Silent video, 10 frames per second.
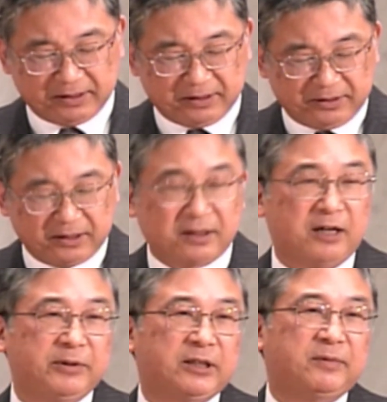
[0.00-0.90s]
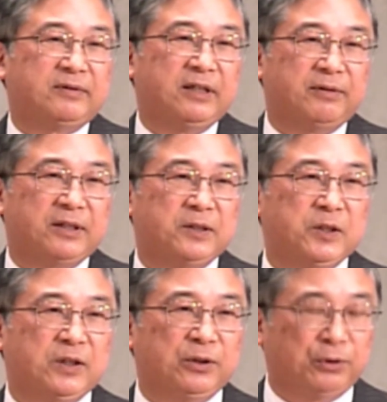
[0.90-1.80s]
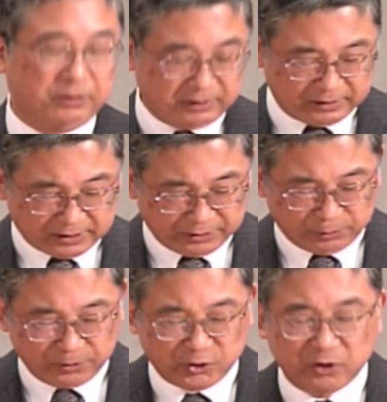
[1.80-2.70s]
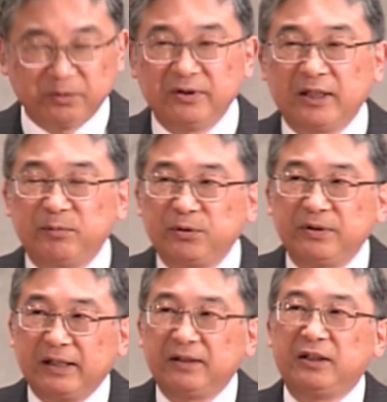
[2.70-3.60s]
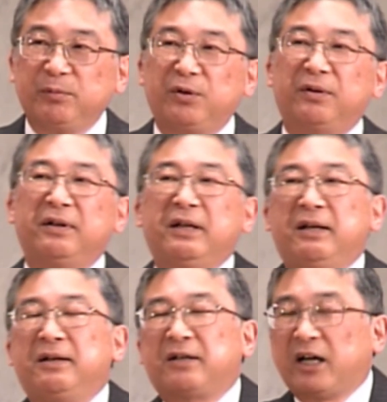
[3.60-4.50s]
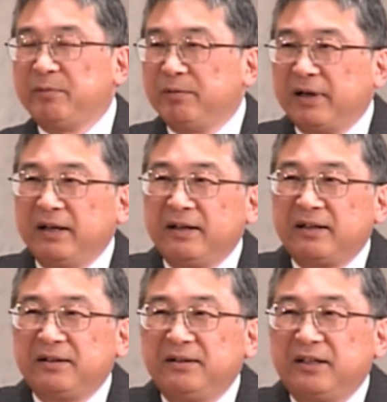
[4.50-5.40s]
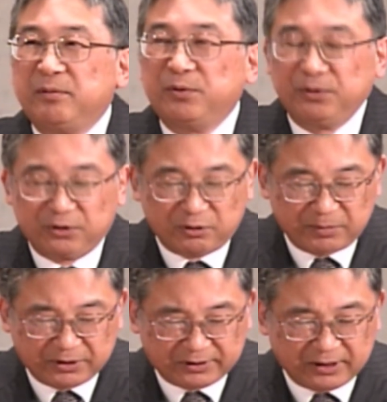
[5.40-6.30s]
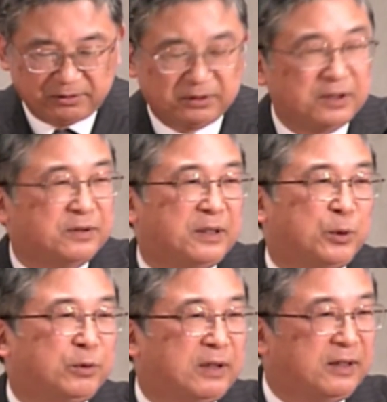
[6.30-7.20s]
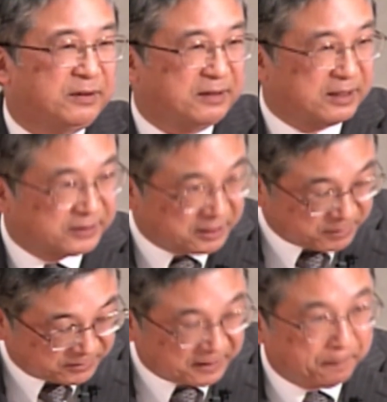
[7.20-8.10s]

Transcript: だから神様はね私たちがどんなに不十分なものであっても神は選んだものを見捨てるっていうふうなことはなさいません